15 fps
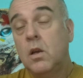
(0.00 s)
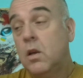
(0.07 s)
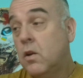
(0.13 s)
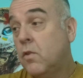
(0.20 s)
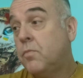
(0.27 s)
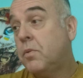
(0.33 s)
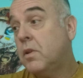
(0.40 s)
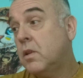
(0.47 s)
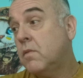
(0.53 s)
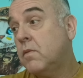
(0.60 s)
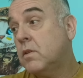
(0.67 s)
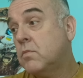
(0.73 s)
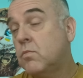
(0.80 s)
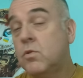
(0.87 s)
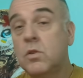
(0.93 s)
Э, вполне
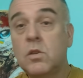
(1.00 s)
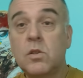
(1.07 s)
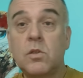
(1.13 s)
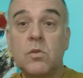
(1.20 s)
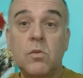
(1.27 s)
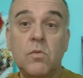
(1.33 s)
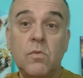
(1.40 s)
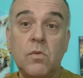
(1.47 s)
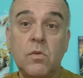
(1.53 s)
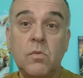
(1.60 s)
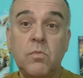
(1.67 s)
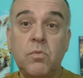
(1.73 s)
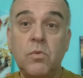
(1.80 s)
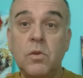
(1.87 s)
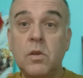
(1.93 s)
возможно, что вот
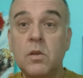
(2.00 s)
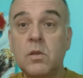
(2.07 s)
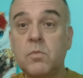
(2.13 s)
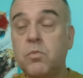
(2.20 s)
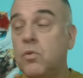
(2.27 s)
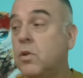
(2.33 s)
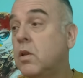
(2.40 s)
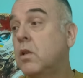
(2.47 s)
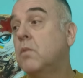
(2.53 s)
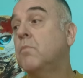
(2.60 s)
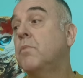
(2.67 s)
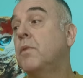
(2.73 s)
Путин, с Путиным